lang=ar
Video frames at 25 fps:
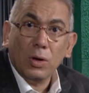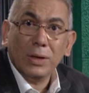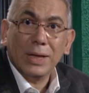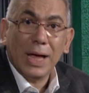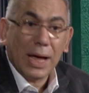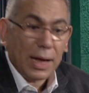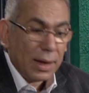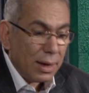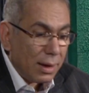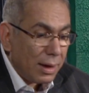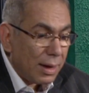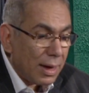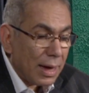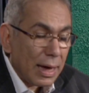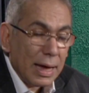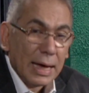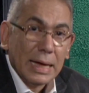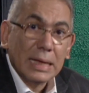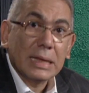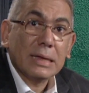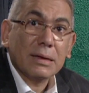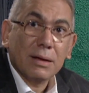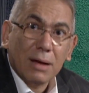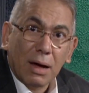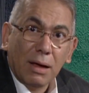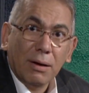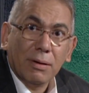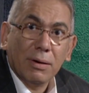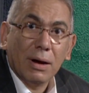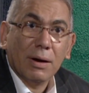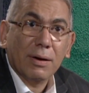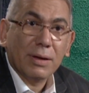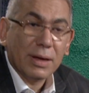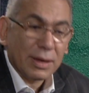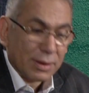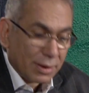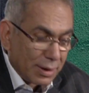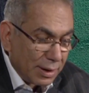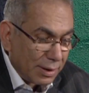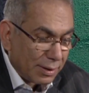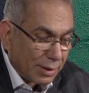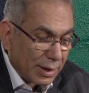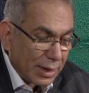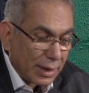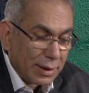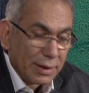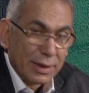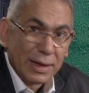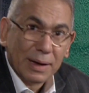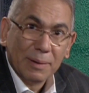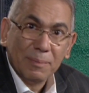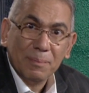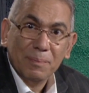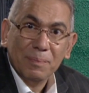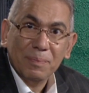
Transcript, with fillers: ده اتكرر كتير جدا